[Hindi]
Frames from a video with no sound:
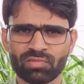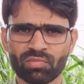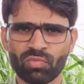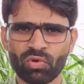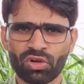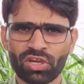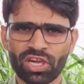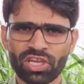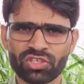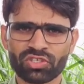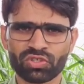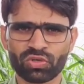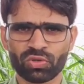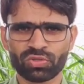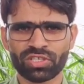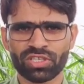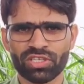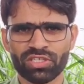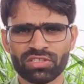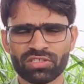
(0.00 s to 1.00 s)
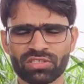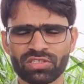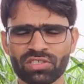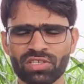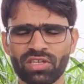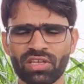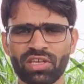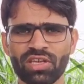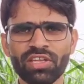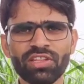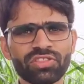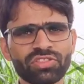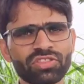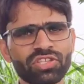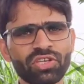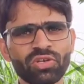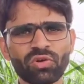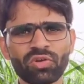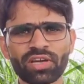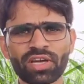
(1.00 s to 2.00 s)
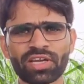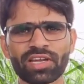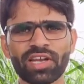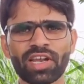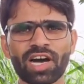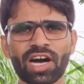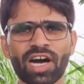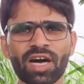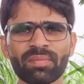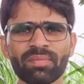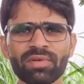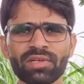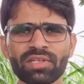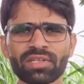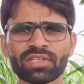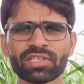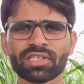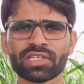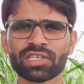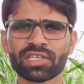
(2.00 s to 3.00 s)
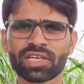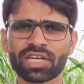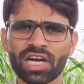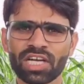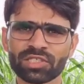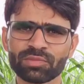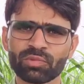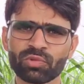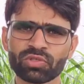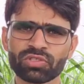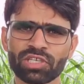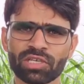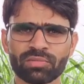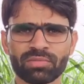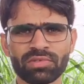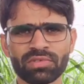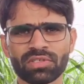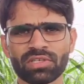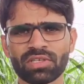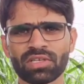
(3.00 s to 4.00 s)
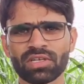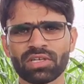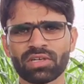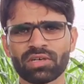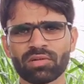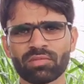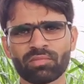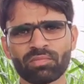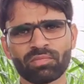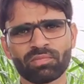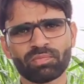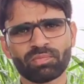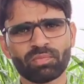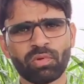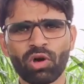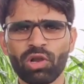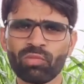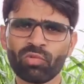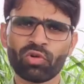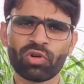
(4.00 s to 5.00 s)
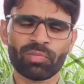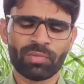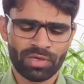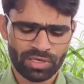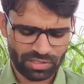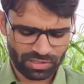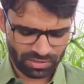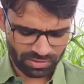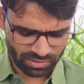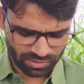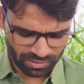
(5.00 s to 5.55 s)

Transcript: मुकेश चौधरी इन तीनों के खिलाफ राजपूत अब फुल मूड में हैं